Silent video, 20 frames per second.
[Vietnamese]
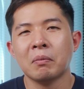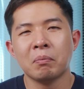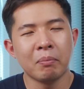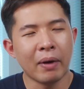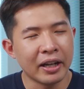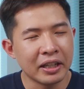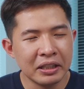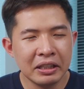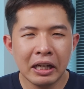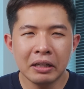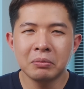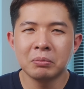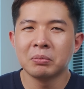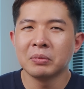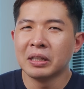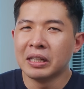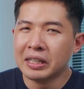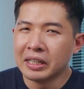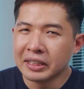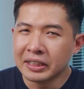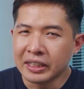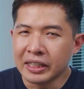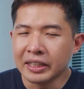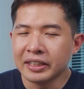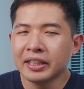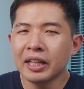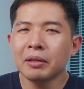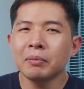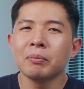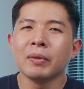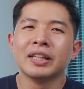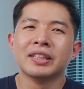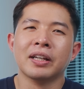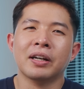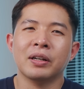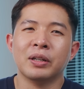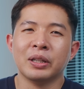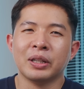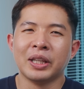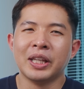mạnh nhất, xịn nhất bây
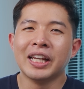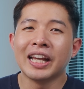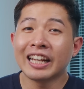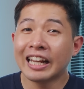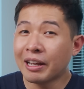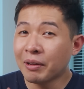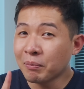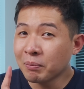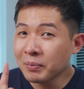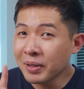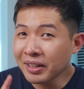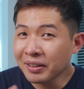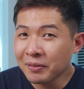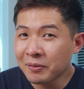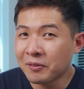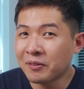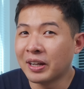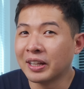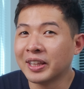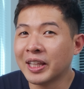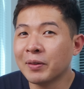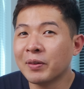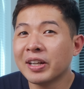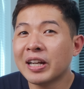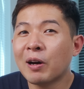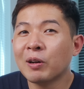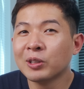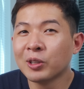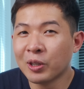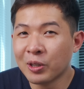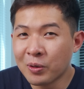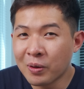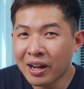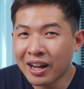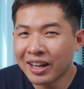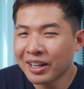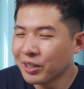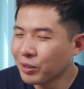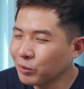giờ thì anh em biết phải tìm đến đâu rồi đúng không ạ?